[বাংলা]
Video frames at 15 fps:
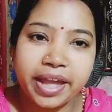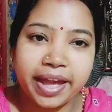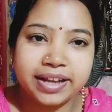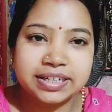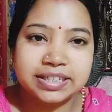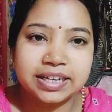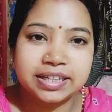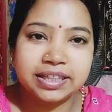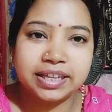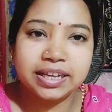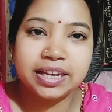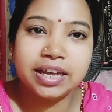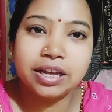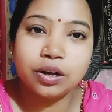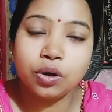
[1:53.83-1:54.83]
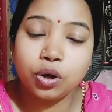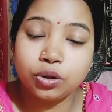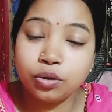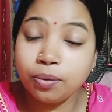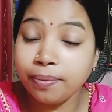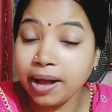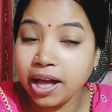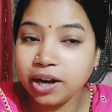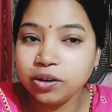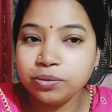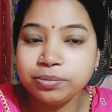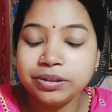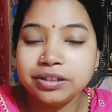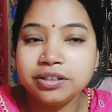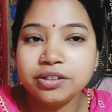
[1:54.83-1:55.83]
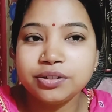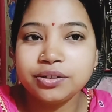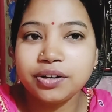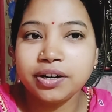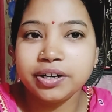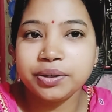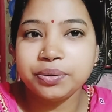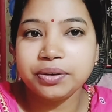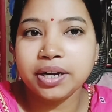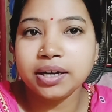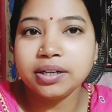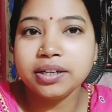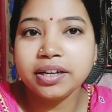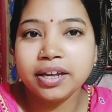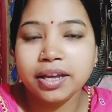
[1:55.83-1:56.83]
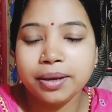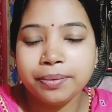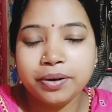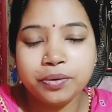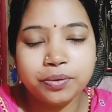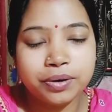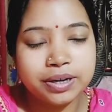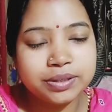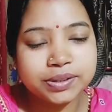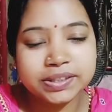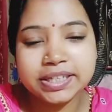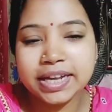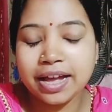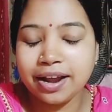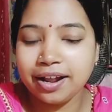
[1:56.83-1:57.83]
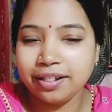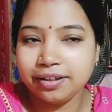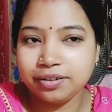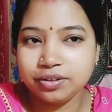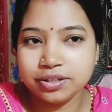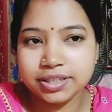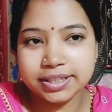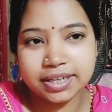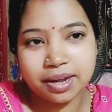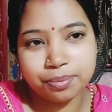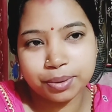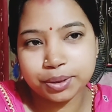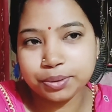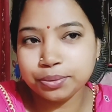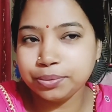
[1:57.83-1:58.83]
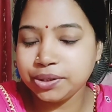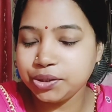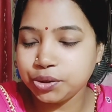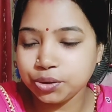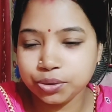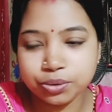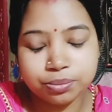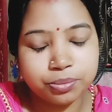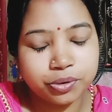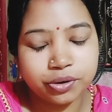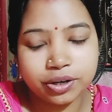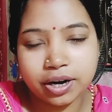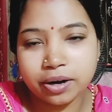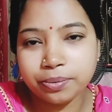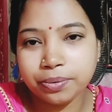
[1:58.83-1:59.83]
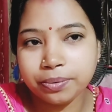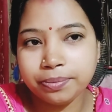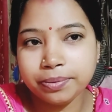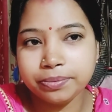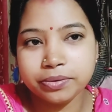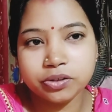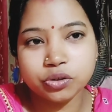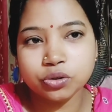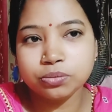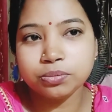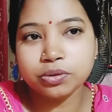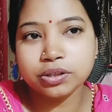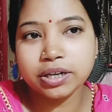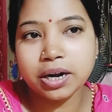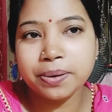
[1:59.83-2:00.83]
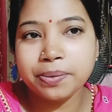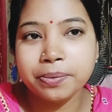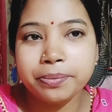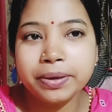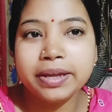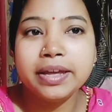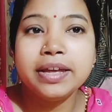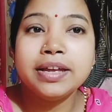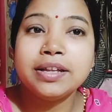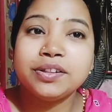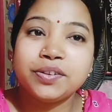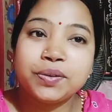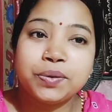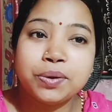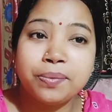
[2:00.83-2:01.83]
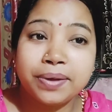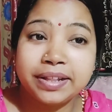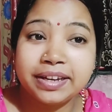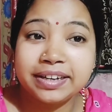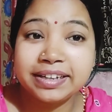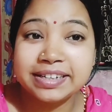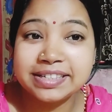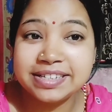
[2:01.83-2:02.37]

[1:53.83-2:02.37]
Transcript: একসাথে কত ভালো ভিডিও করে ওরা এবার ওরা যদি আলাদা হয়েছে আমার তো ভীষণ মন খারাপ হবে ভীষণ মন খারাপ হবে তো তোমাদেরকে